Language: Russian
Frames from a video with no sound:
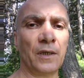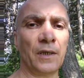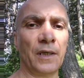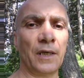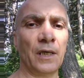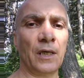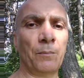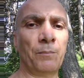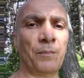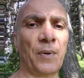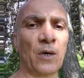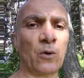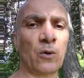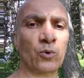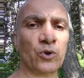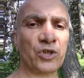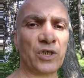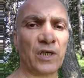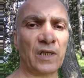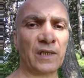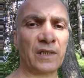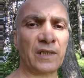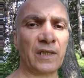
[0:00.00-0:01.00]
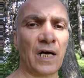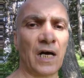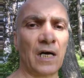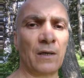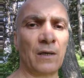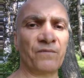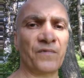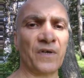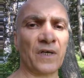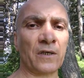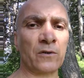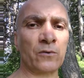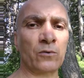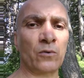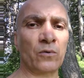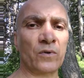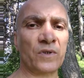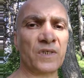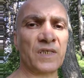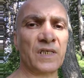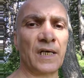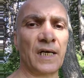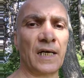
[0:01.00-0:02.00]
и покушал там,
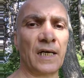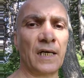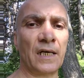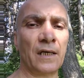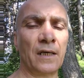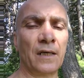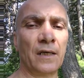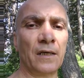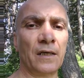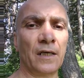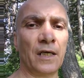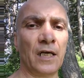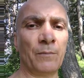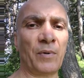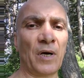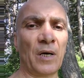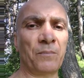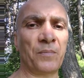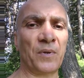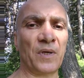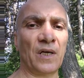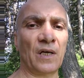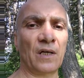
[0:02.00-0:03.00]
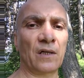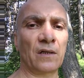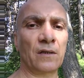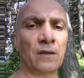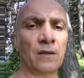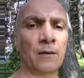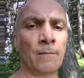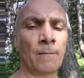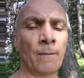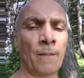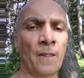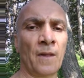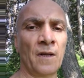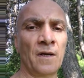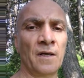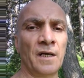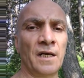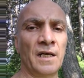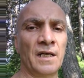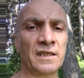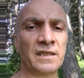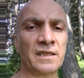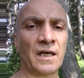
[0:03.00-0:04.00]
вернулся и попил.
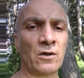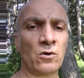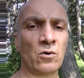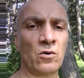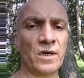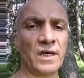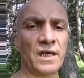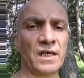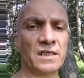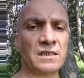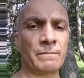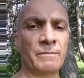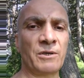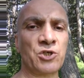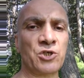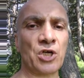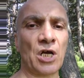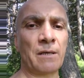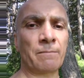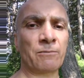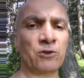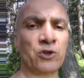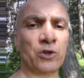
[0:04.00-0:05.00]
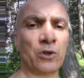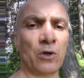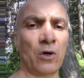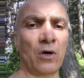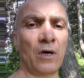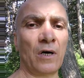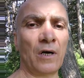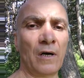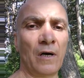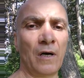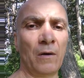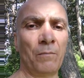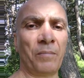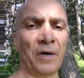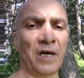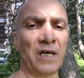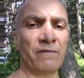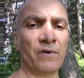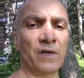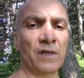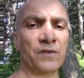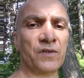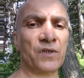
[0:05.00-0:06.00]
И на дороге замечаем, что
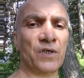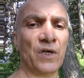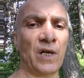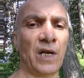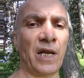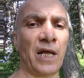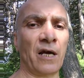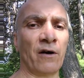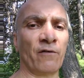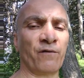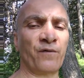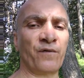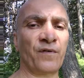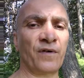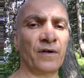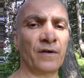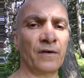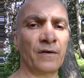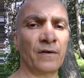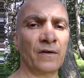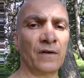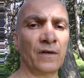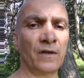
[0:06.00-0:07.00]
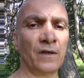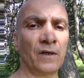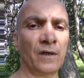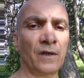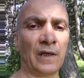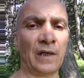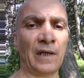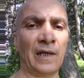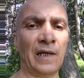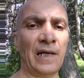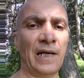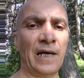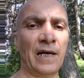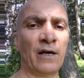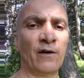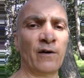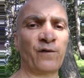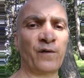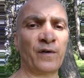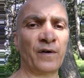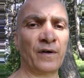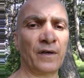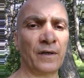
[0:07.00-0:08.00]
появился лев. И
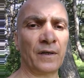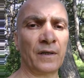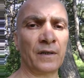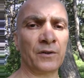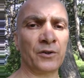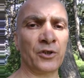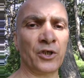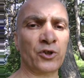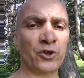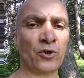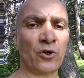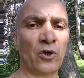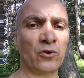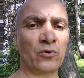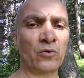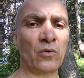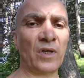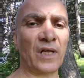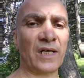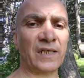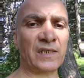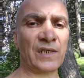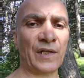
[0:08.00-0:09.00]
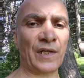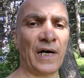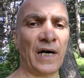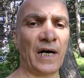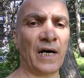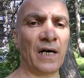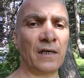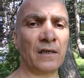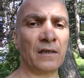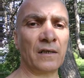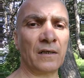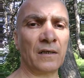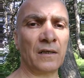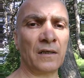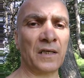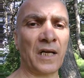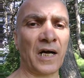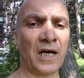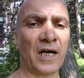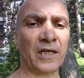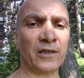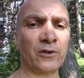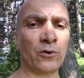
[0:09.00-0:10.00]
лев не тронул осла,
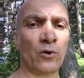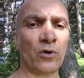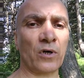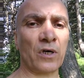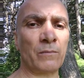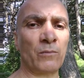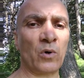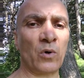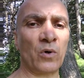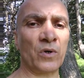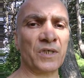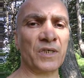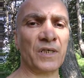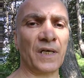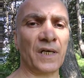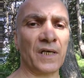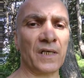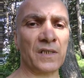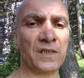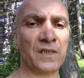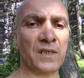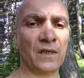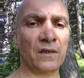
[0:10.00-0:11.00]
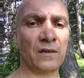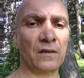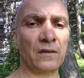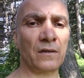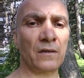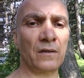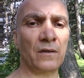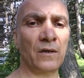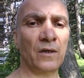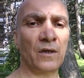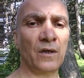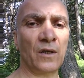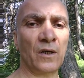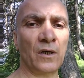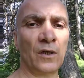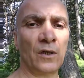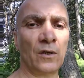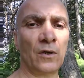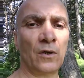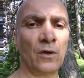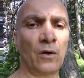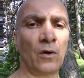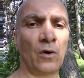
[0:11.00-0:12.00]
на котором он ездил.
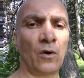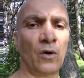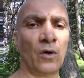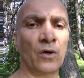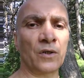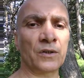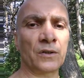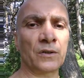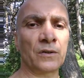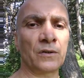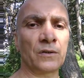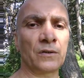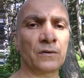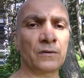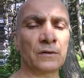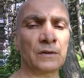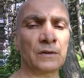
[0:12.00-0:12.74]
Он